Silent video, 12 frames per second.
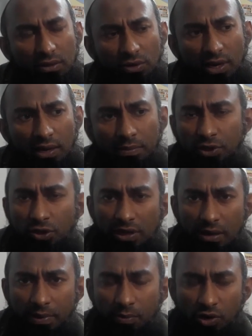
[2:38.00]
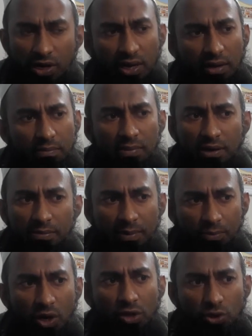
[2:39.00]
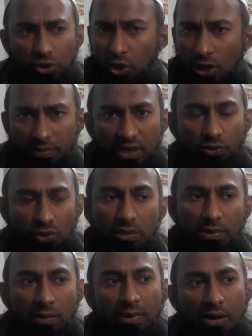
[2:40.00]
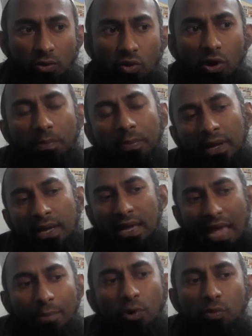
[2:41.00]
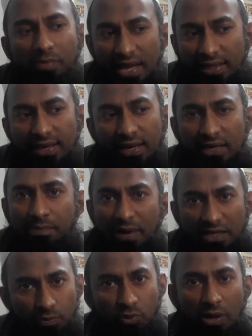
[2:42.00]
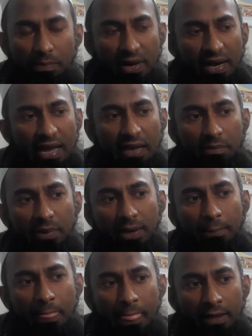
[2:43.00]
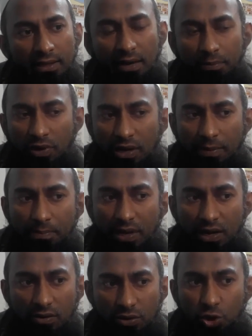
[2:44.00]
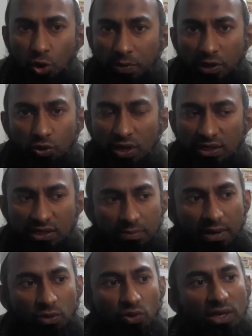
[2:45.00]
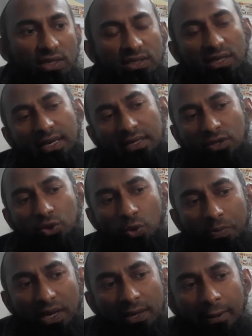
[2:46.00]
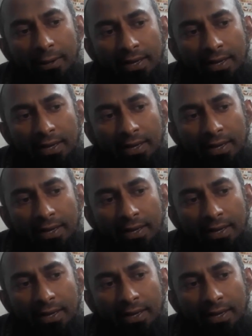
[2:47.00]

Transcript: আসলে এই বিষয়টা আমার মনে নাই মিনিমাম হয়তো ছয় মাস হতে পারে বা আরও কম এমন মেয়াদি একটা পাসপোর্ট আপনার লাগবে তারপরে আপনার ছবি দুই ইঞ্চি বাই দুই ইঞ্চি একটা ছবি